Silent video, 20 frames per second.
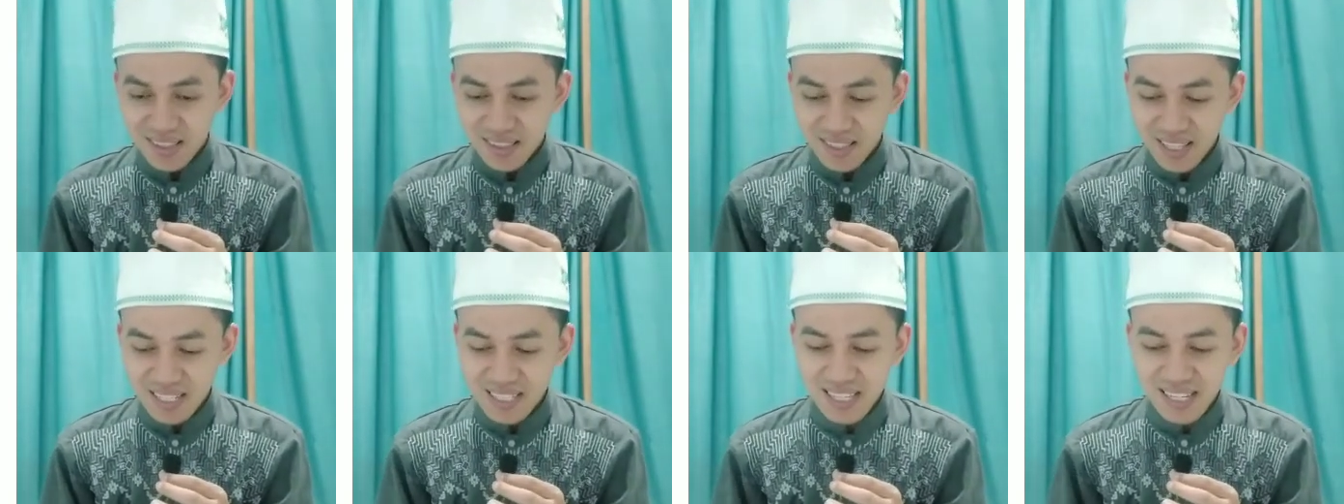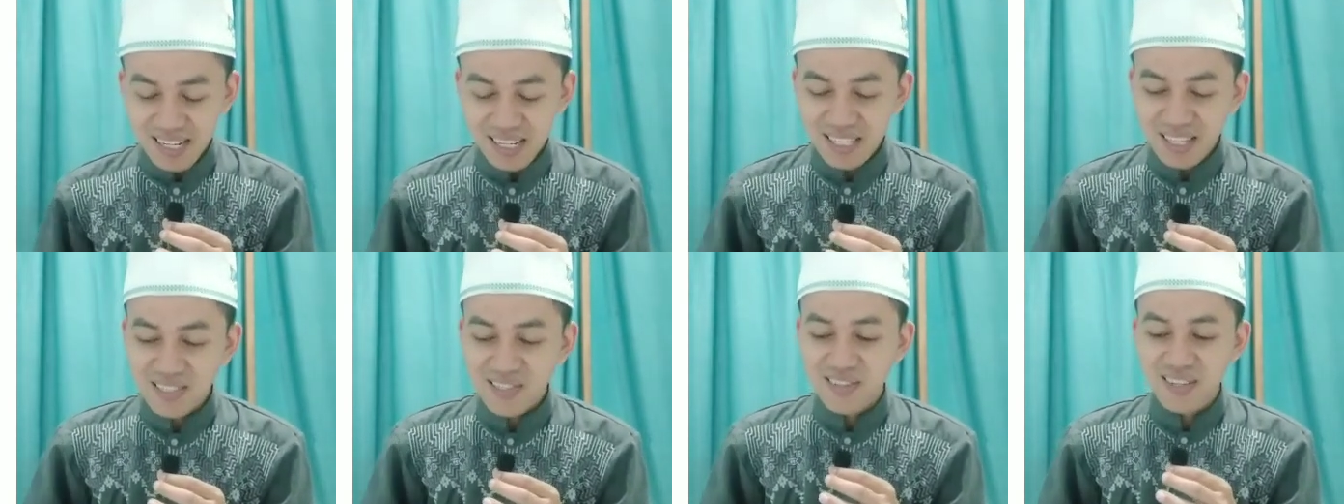
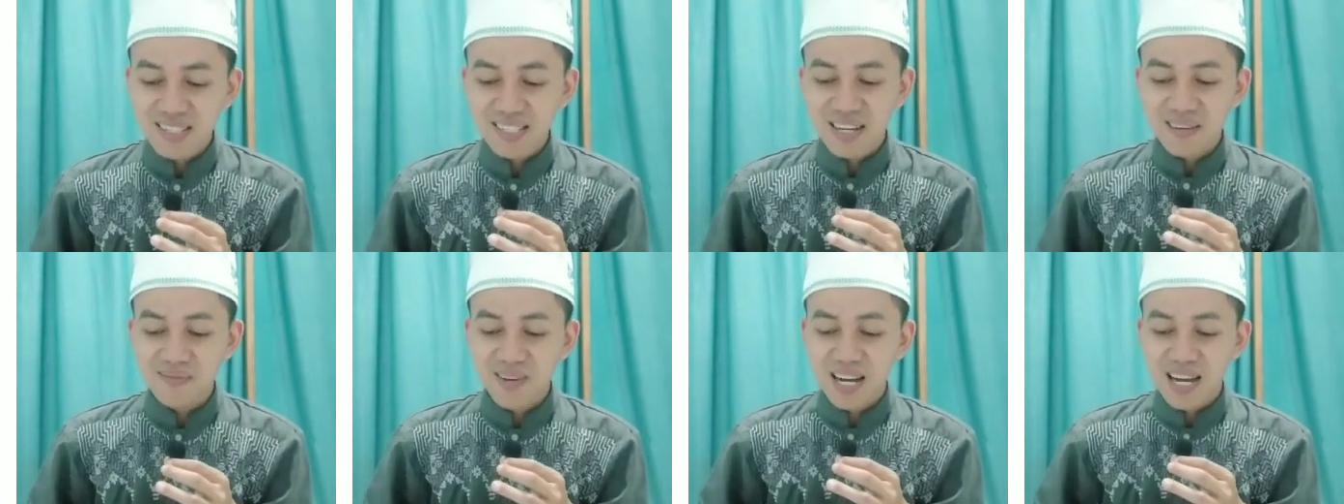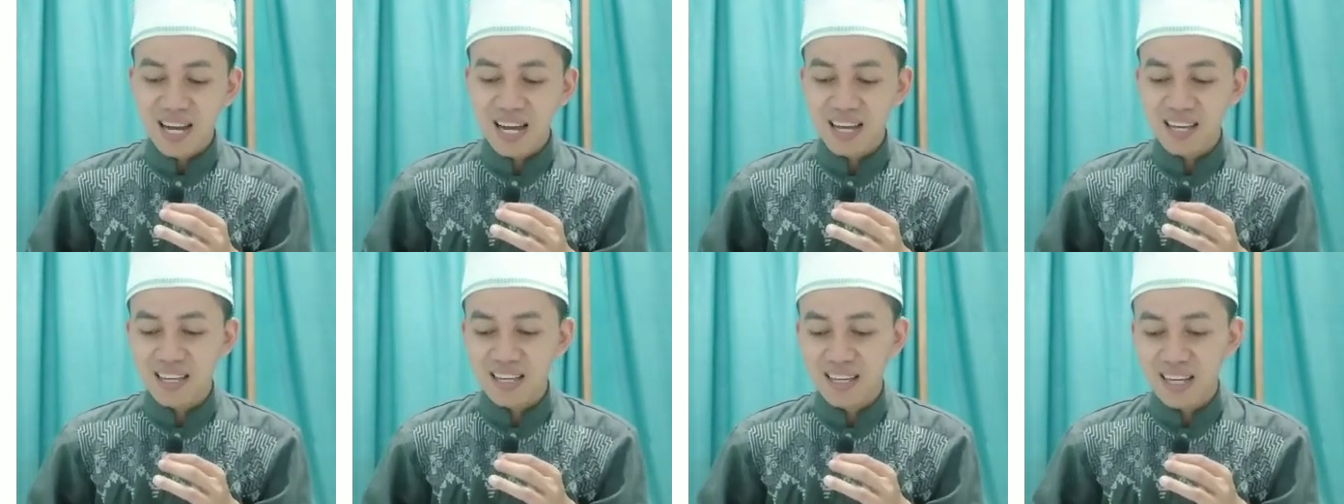Takdirannya juga sama,
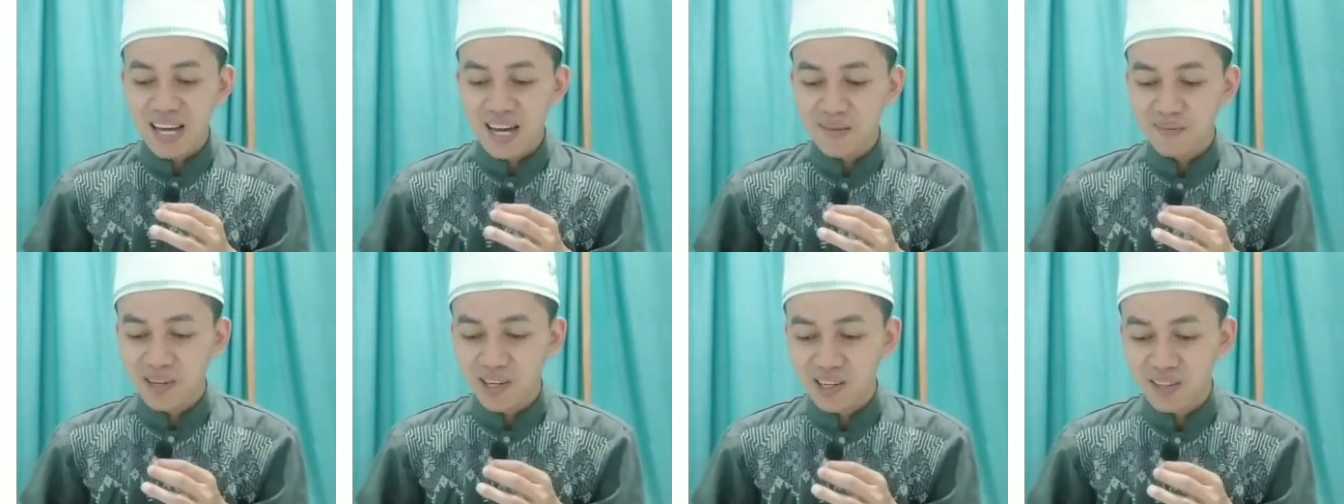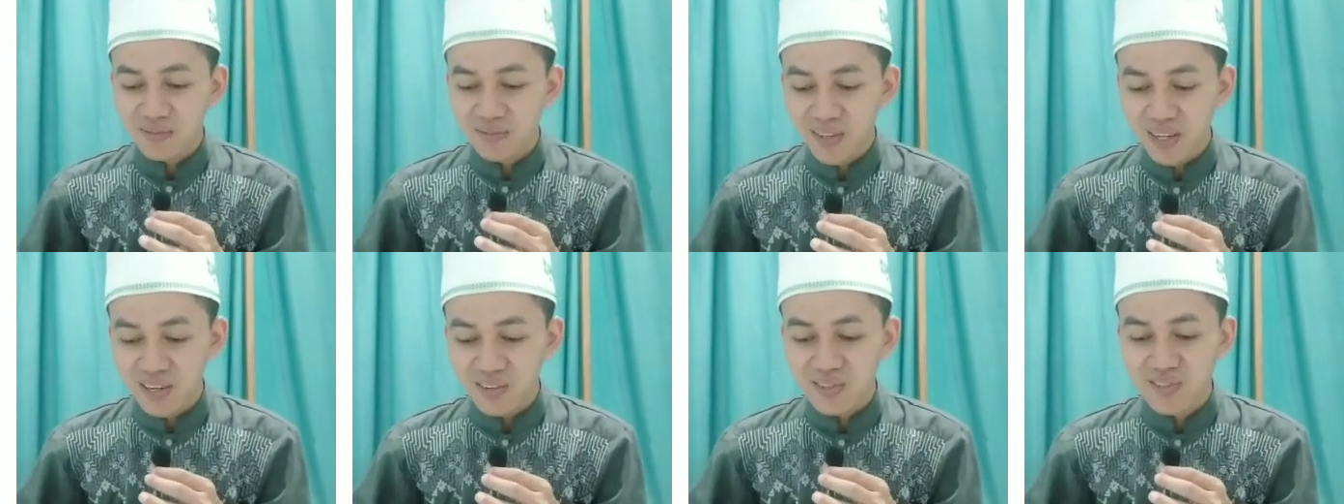ai kamilun
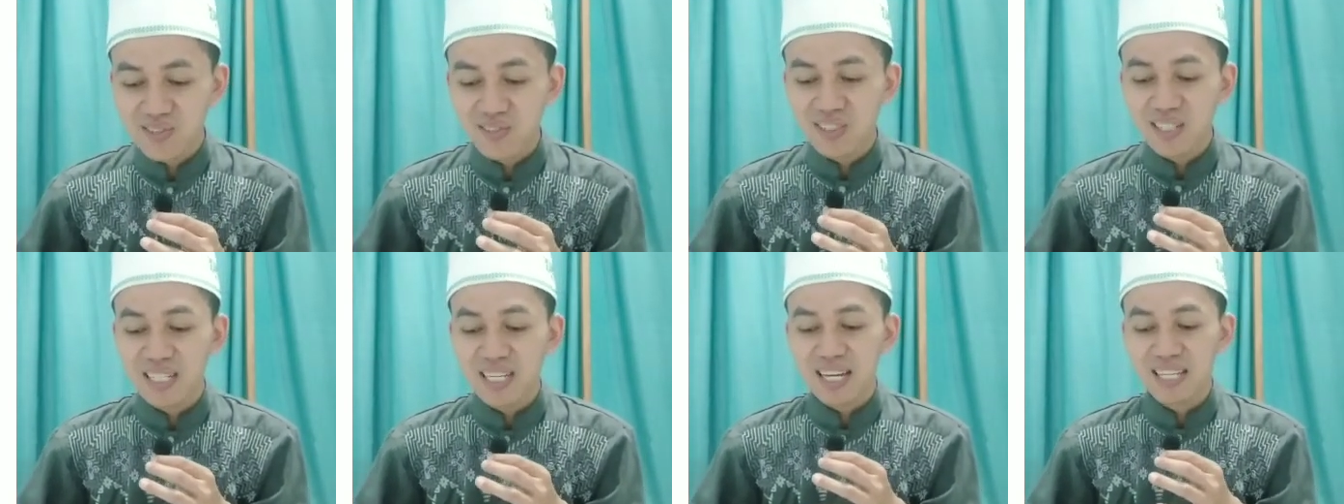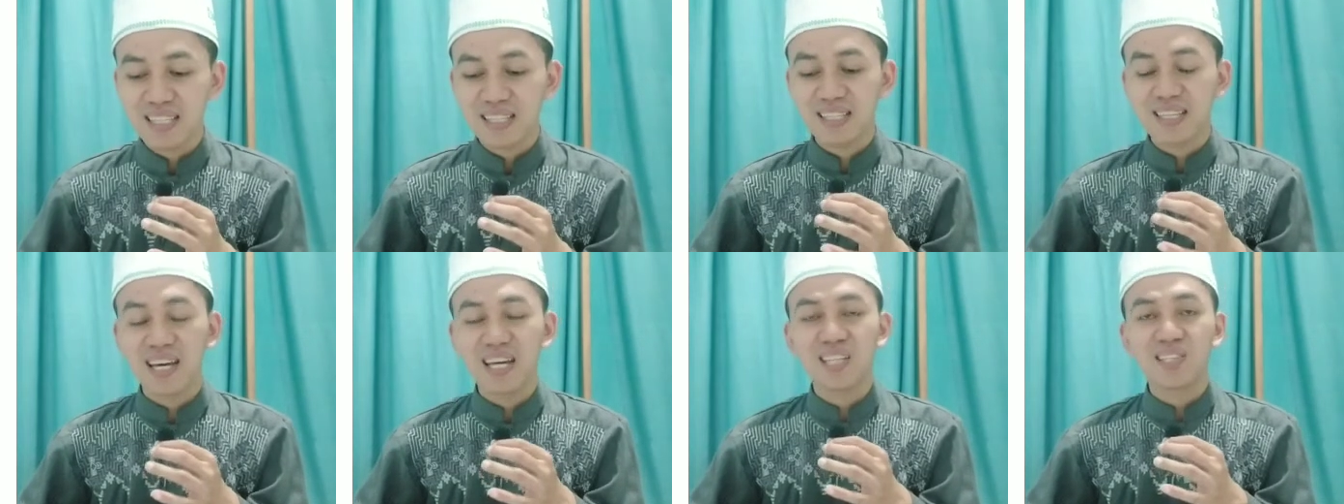
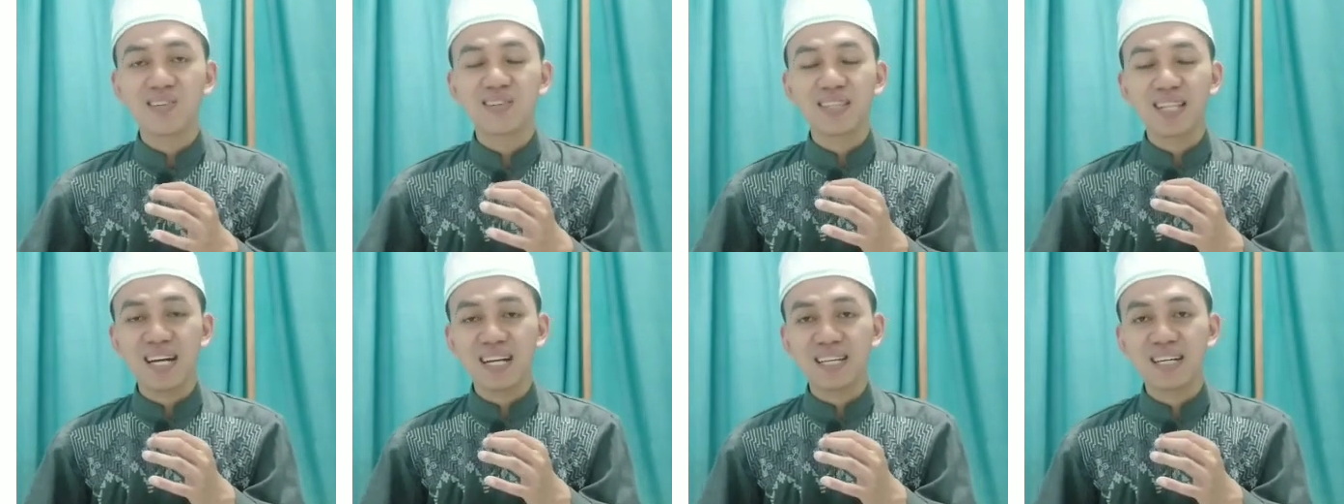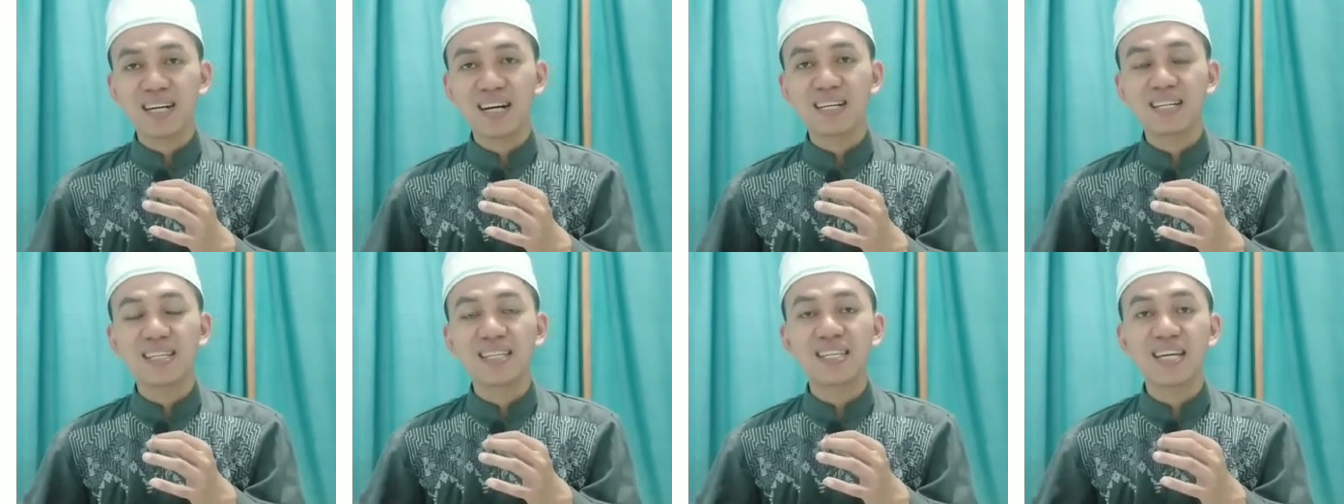firujuliati yaitu
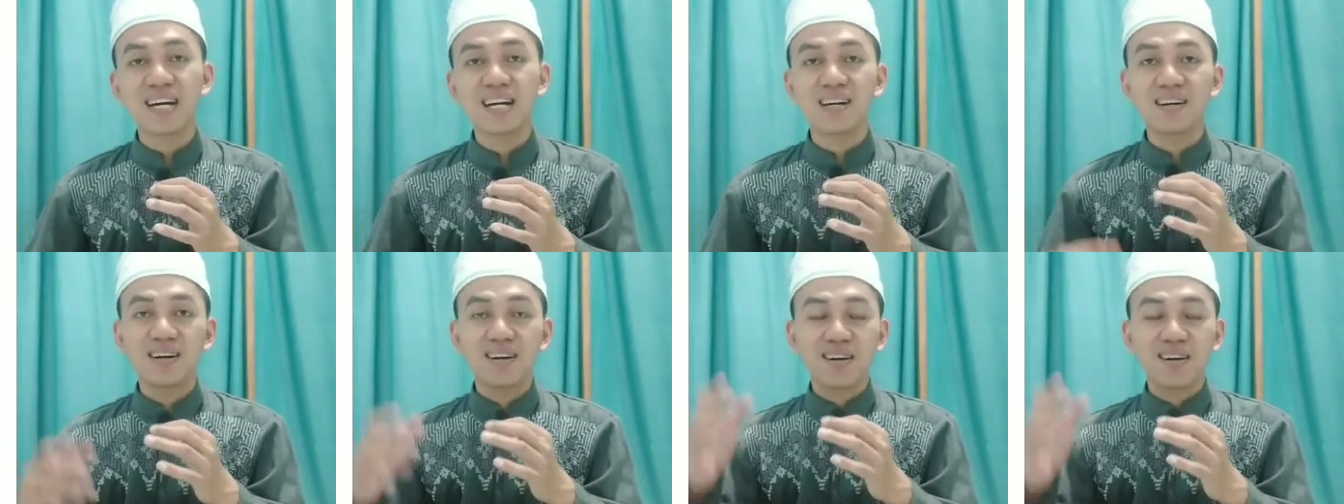laki-laki yang